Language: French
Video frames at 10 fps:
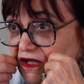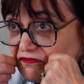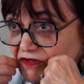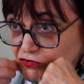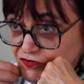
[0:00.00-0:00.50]
elle
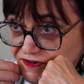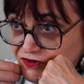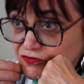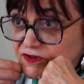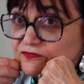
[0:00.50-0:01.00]
va aussi
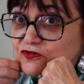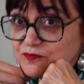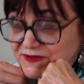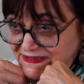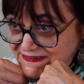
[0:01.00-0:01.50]
se
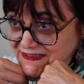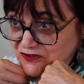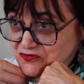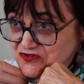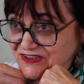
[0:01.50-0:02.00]
déformer et
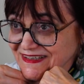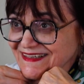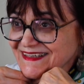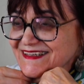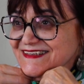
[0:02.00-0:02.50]
s'allonger.
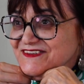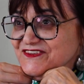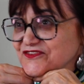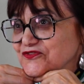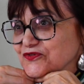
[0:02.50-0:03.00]
Et
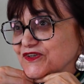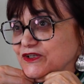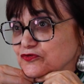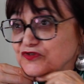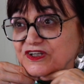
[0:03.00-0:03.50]
c'est ce
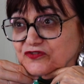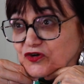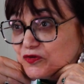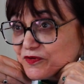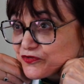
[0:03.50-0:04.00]
qui nous
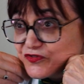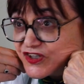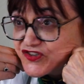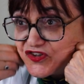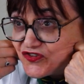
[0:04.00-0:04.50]
désole parce que
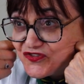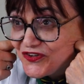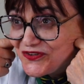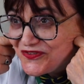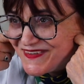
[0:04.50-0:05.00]
ça change notre